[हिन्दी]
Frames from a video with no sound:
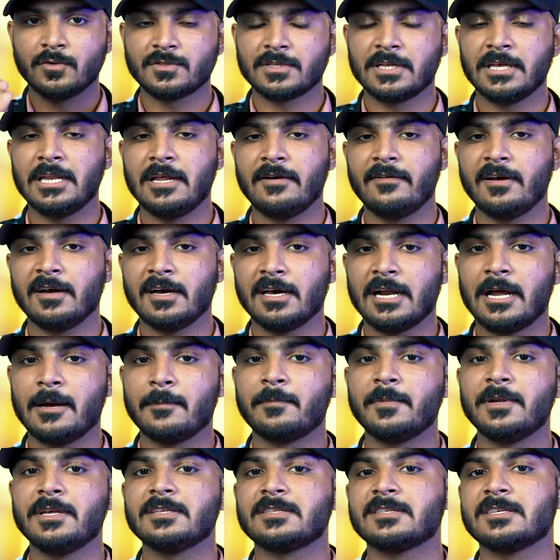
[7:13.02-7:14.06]
उसके अलावा अगर
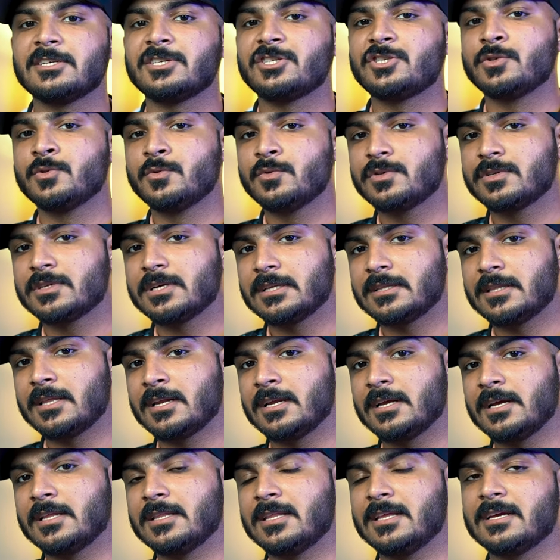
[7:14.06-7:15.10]
आपने इसकी शूट का
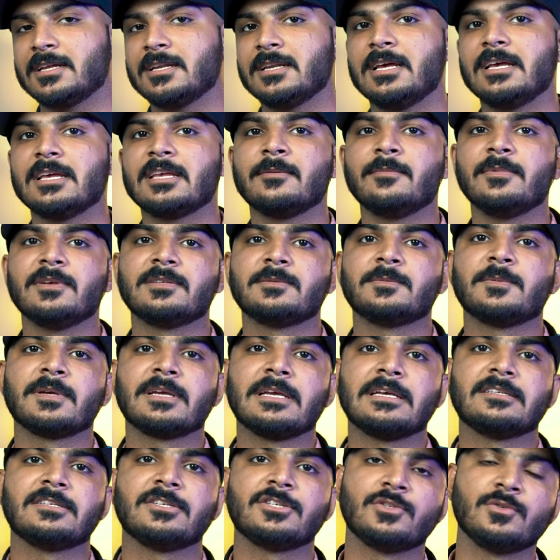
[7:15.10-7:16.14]
तरीका देखना है कि मैं इस पर
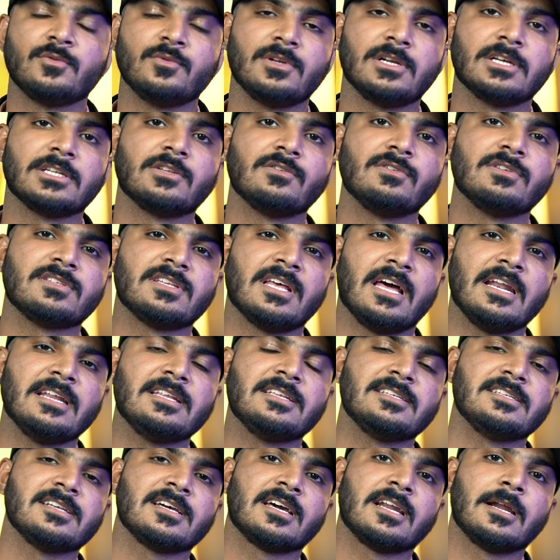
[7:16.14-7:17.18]
कैसे शूट करता हूँ ये सारी
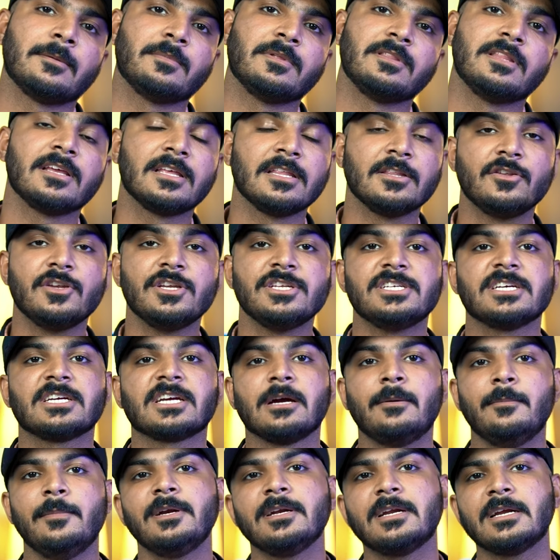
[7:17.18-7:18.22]
चीज़ अगर आपने देखी तो नीचे
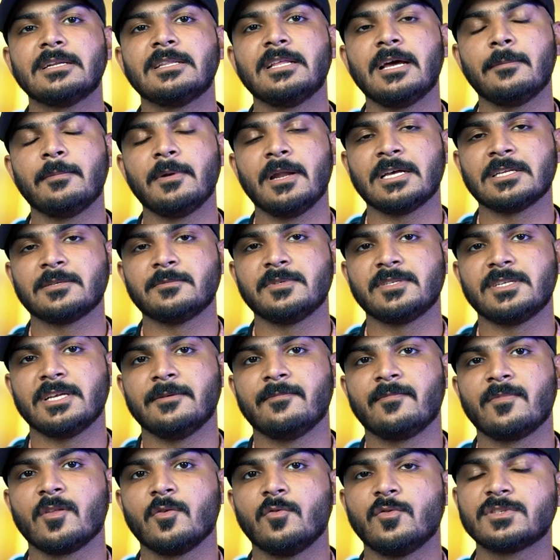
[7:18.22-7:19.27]
कमेंट करते हैं आप लाजमी से
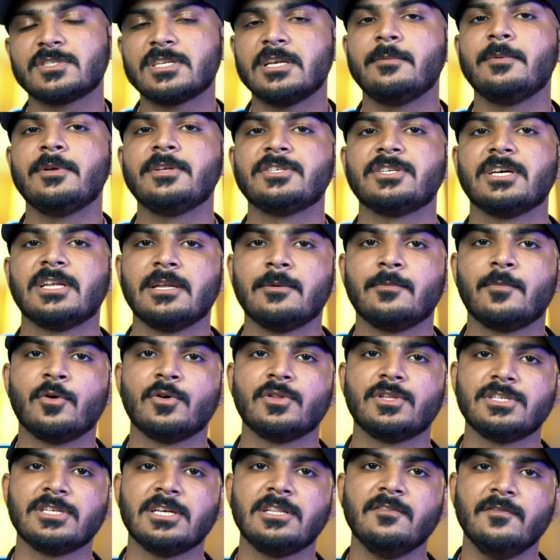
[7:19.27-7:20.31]
उसकी भी इनशाला
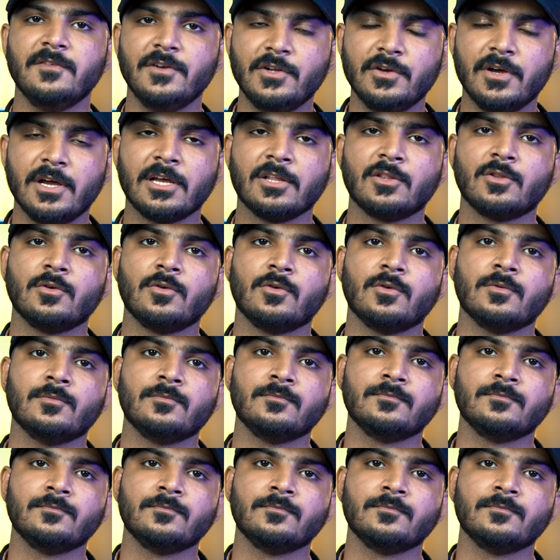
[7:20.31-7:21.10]
बहुत ही जल्द वीडियो आएगी तो